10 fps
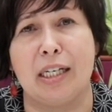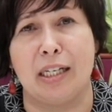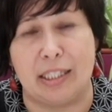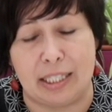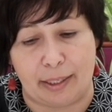
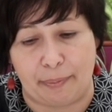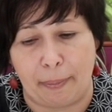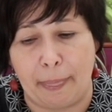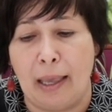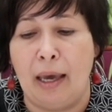скрыться.
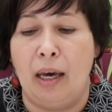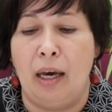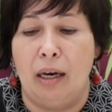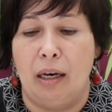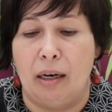
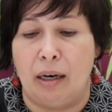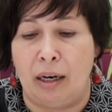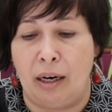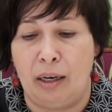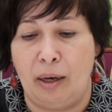
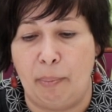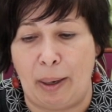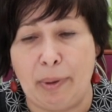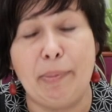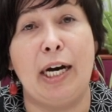А,
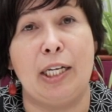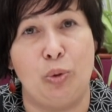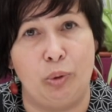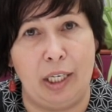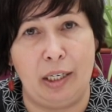помимо
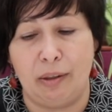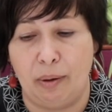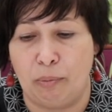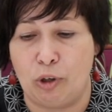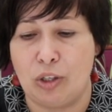гадюки,
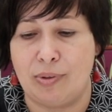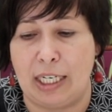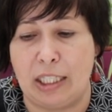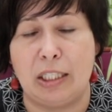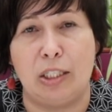можно
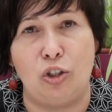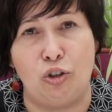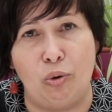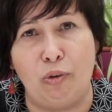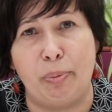встретить
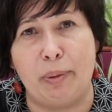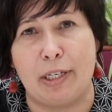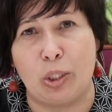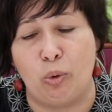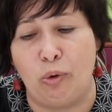еще в
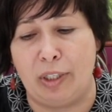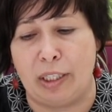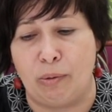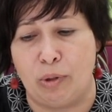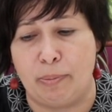Подмосковье
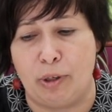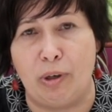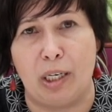такую змею,